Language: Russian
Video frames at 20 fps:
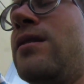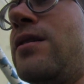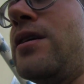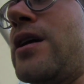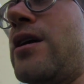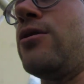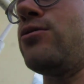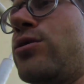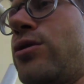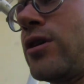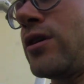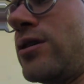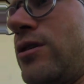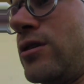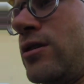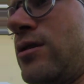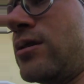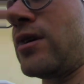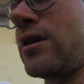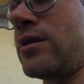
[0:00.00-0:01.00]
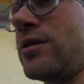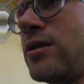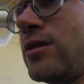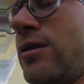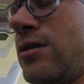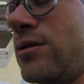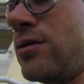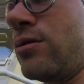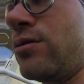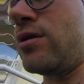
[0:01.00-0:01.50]
Я вот как, как
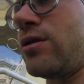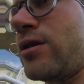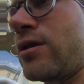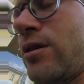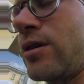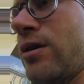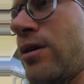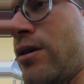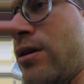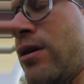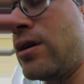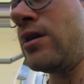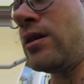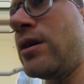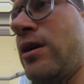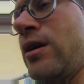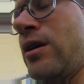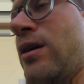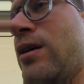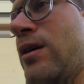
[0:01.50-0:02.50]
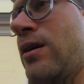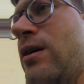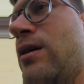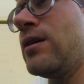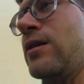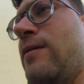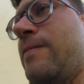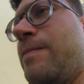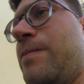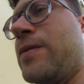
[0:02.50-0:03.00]
сегодня
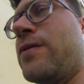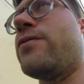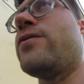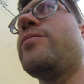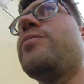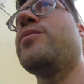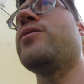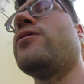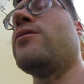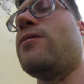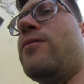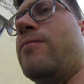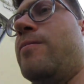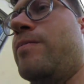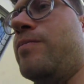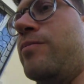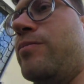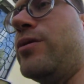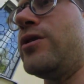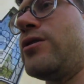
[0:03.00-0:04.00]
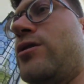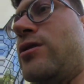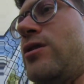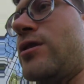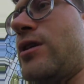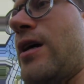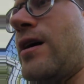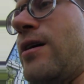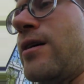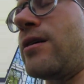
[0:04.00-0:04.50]
выпил без
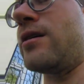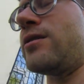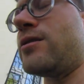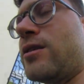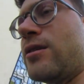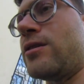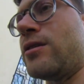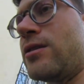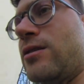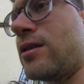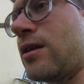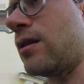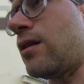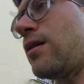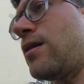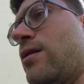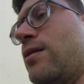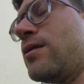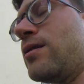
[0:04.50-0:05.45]
сахара, кстати, стал.